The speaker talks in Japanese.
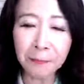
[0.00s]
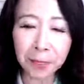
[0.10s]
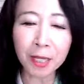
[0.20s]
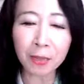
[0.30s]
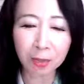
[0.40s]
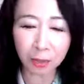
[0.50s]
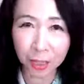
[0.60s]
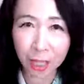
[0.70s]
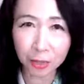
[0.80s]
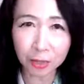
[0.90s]
だからまあこう
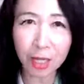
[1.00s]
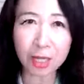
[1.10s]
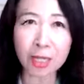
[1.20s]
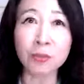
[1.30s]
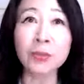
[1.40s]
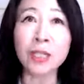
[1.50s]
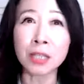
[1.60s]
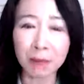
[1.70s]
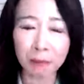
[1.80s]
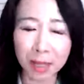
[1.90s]
体重測るのがに
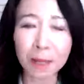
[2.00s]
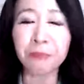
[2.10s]
ばんめ。